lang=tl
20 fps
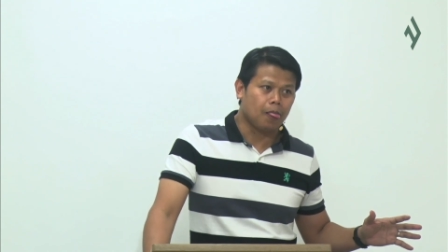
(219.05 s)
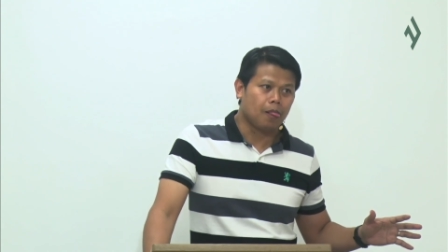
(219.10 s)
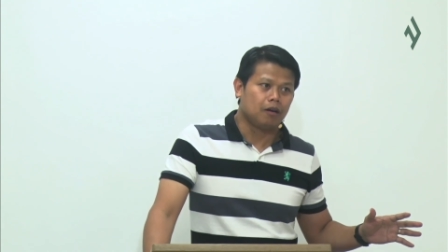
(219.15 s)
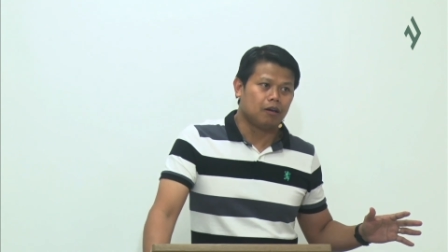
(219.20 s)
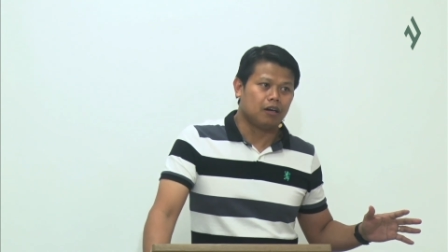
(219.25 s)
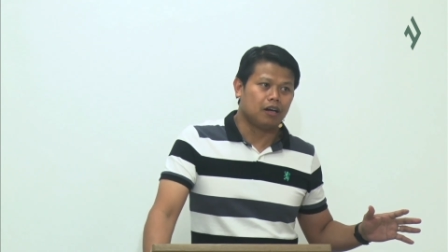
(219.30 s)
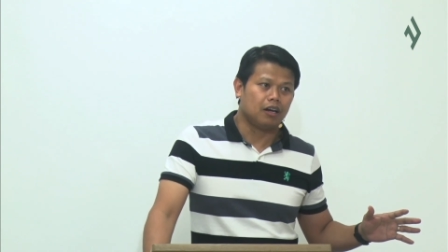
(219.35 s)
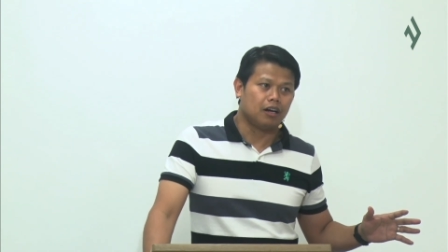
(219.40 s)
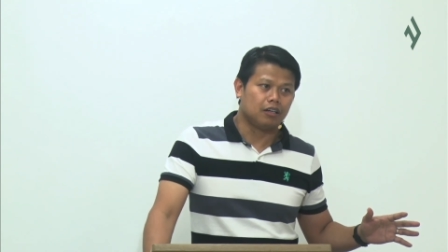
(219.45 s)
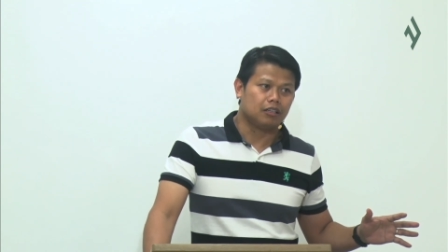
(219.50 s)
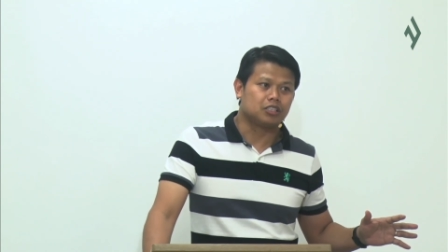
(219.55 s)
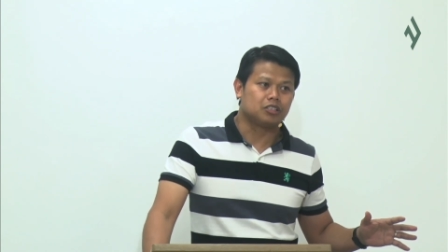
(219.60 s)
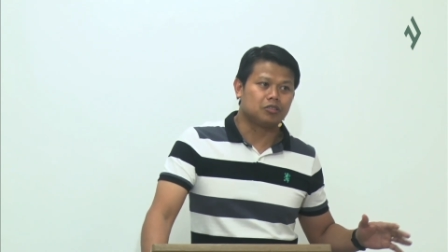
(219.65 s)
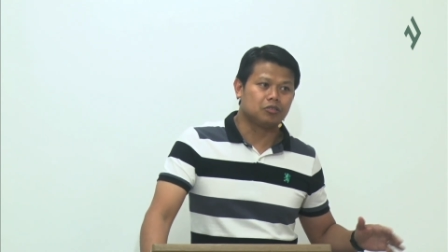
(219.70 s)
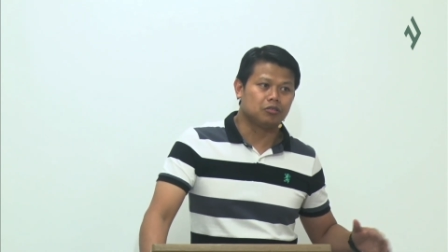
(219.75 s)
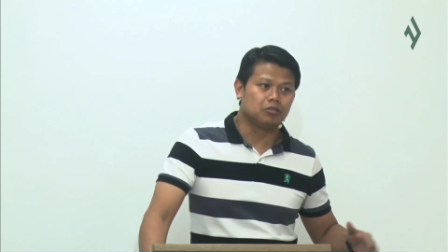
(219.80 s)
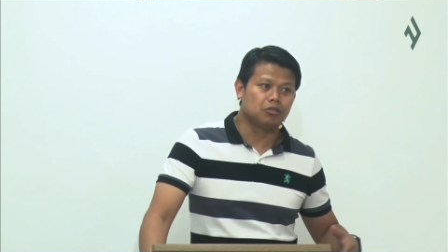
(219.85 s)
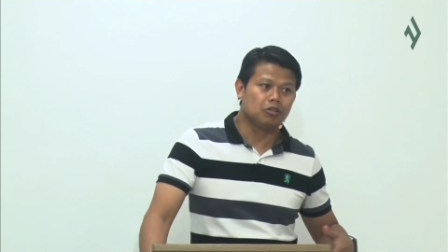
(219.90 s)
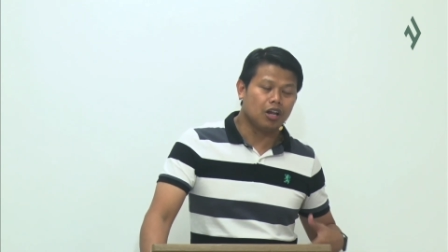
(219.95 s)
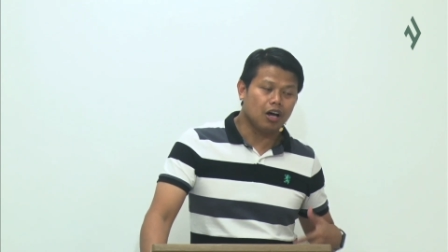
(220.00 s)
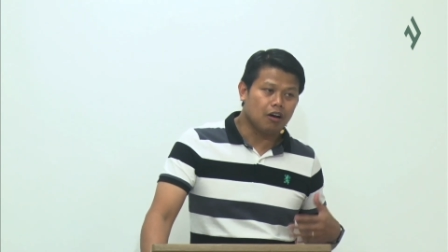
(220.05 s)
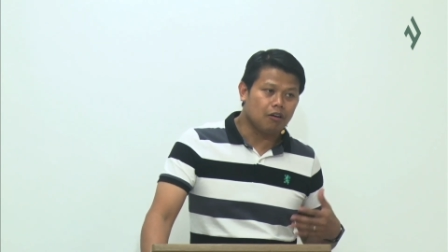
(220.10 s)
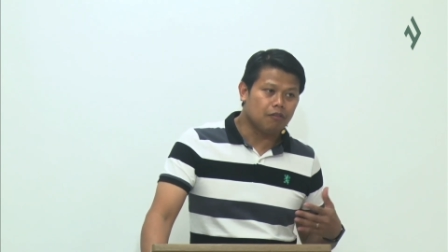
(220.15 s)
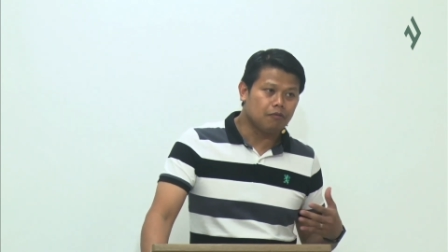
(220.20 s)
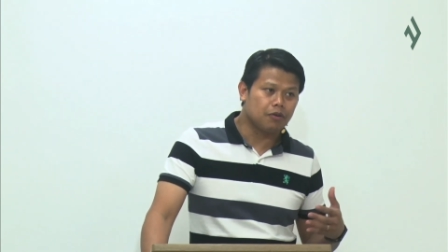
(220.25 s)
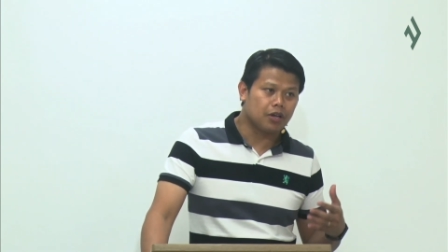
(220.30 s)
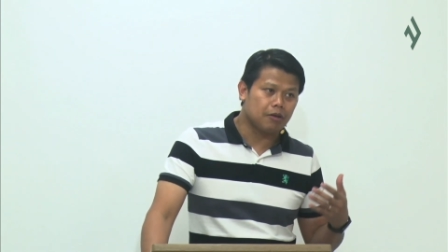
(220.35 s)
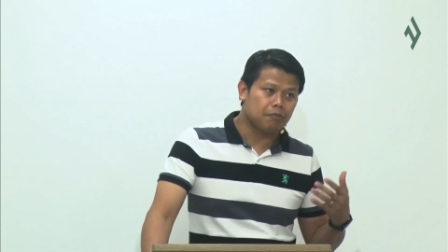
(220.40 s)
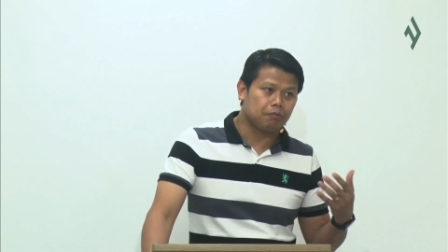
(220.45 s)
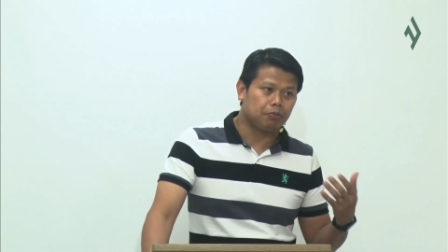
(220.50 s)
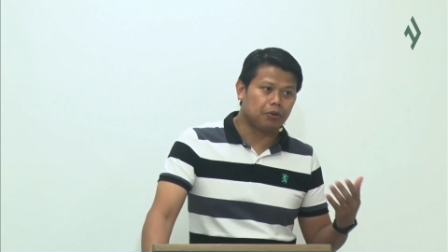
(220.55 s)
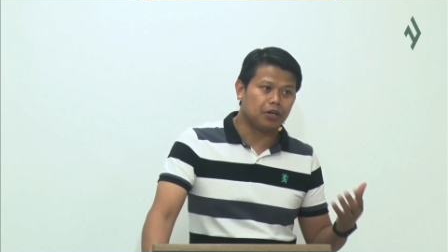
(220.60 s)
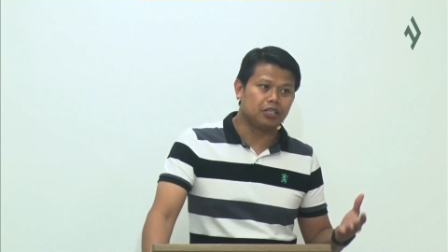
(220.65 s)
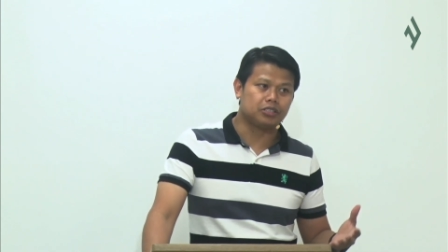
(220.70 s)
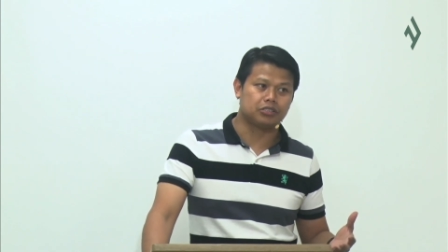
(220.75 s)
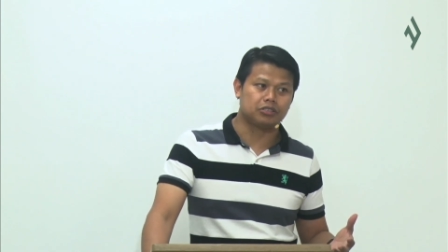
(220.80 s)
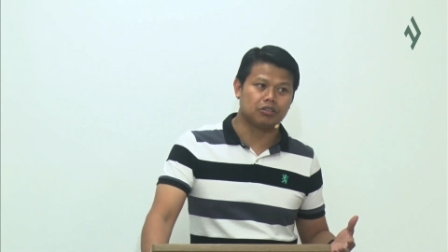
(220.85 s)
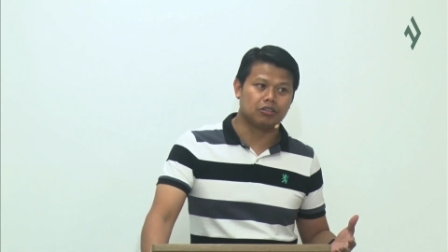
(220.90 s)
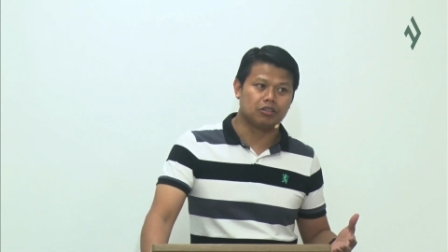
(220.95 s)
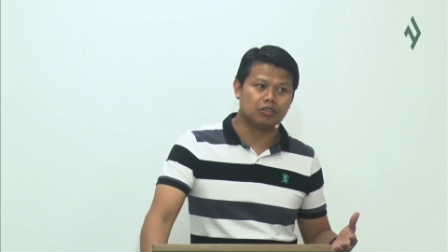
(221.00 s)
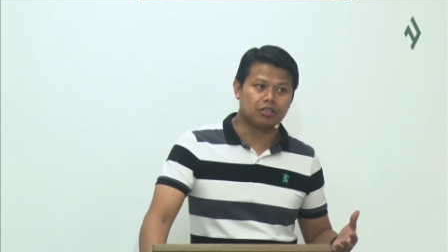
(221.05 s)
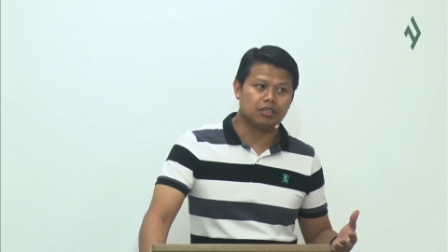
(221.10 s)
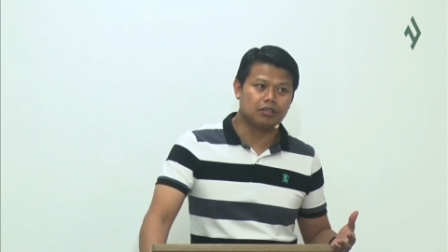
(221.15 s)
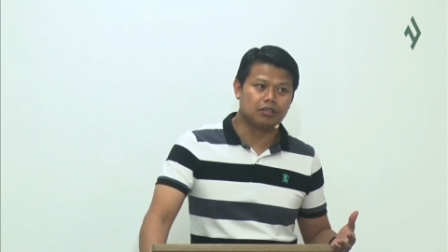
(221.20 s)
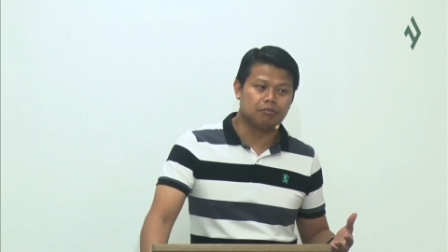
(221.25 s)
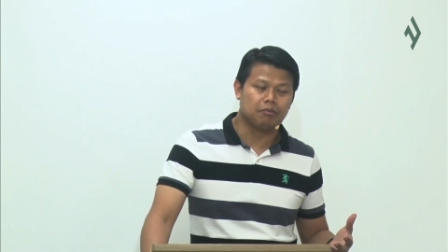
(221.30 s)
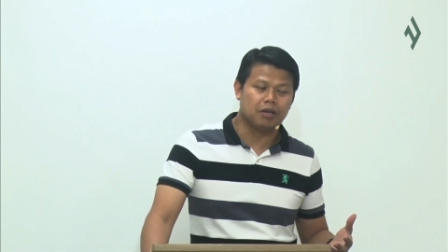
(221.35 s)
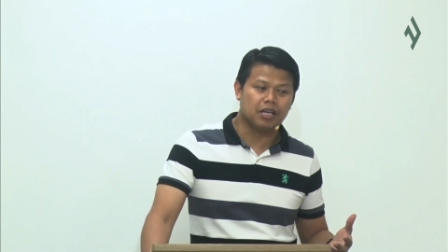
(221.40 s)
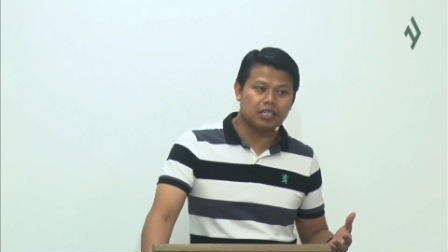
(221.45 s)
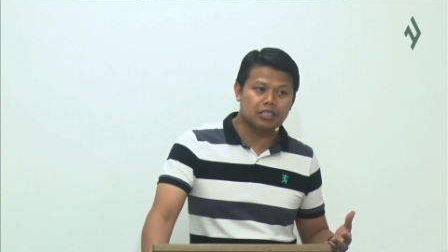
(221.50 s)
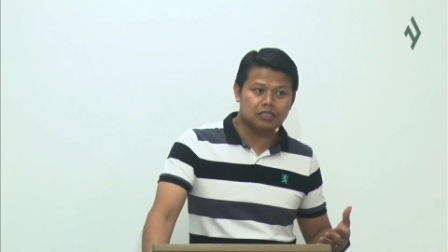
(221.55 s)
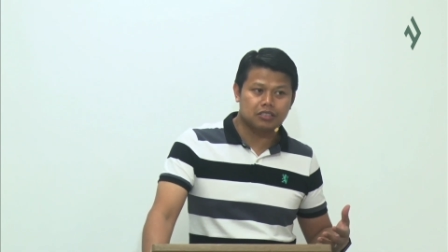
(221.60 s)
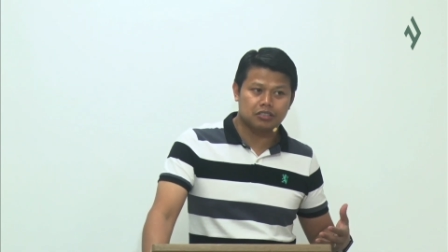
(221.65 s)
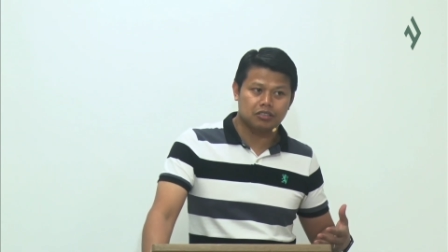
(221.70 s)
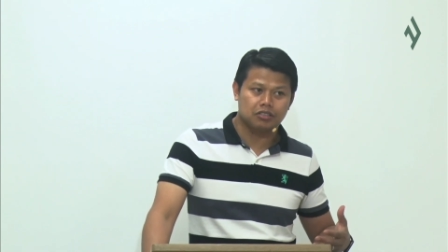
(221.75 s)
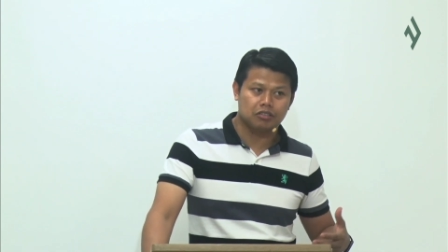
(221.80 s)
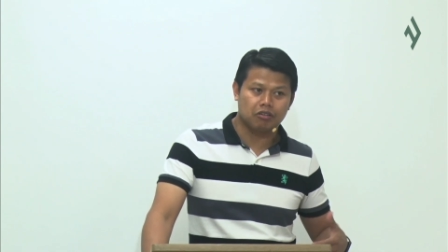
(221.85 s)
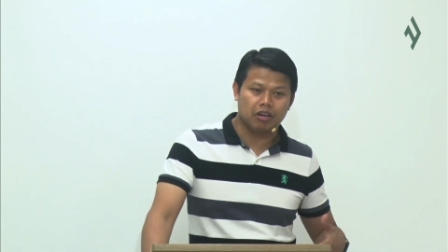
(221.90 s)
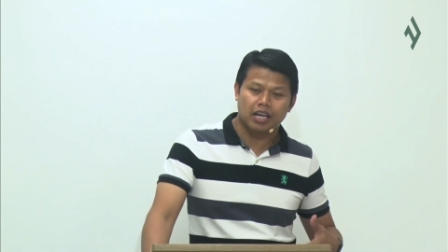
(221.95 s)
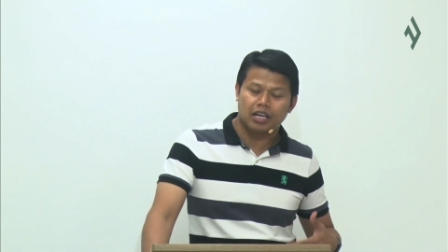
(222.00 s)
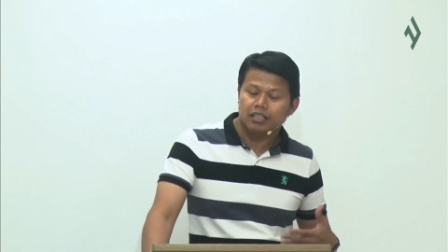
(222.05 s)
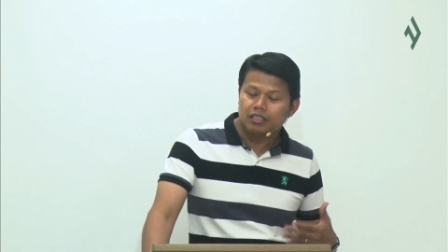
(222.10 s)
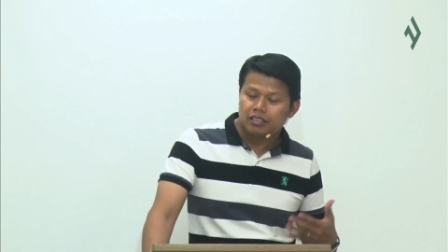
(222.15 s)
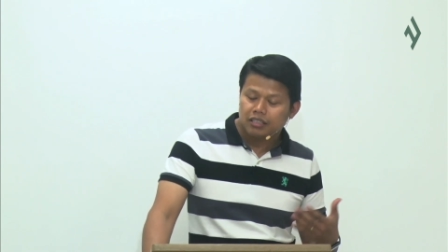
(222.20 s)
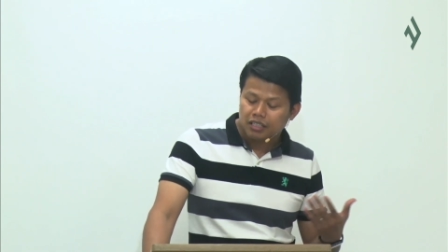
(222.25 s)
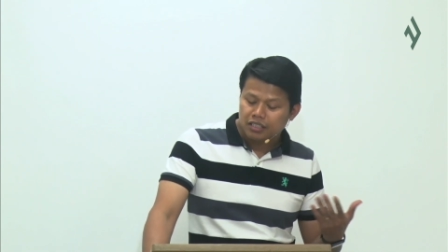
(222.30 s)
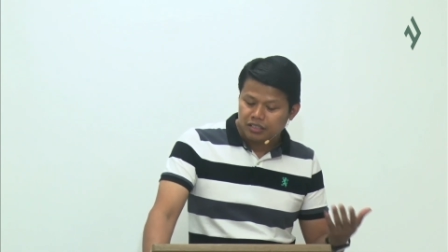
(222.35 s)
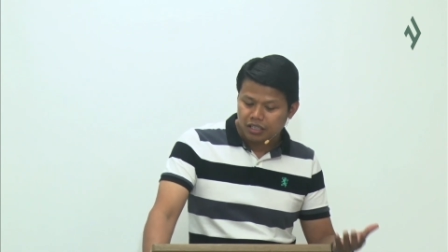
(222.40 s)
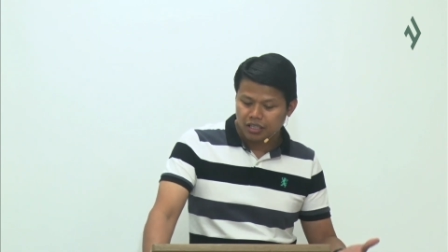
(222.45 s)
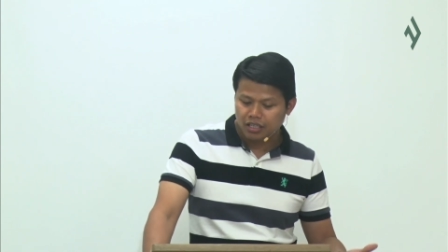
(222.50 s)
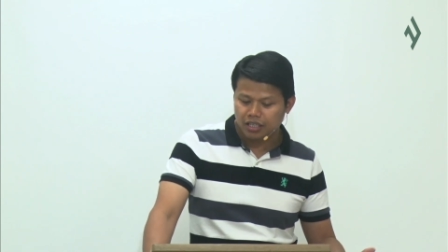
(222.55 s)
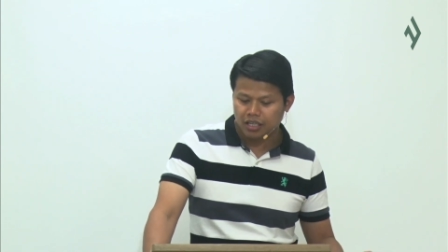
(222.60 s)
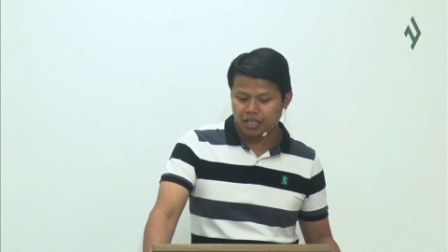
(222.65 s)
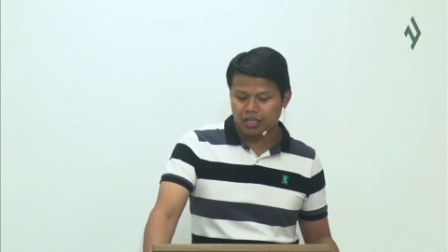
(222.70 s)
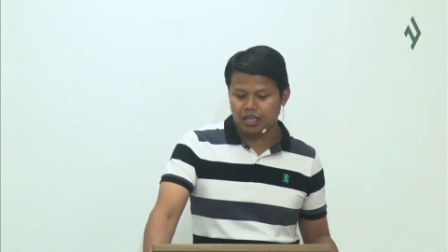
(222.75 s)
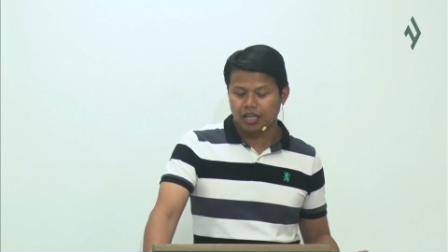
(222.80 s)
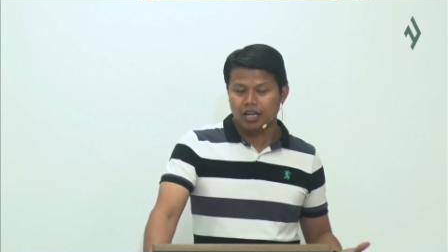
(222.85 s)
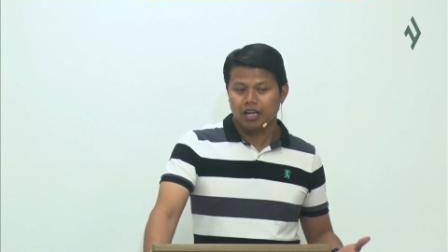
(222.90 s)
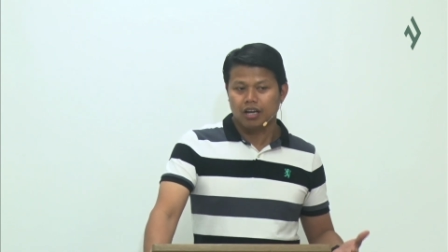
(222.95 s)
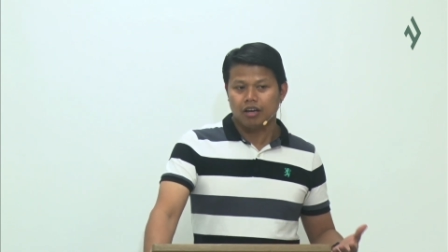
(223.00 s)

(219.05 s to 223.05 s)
uh, to love a person means you cannot disagree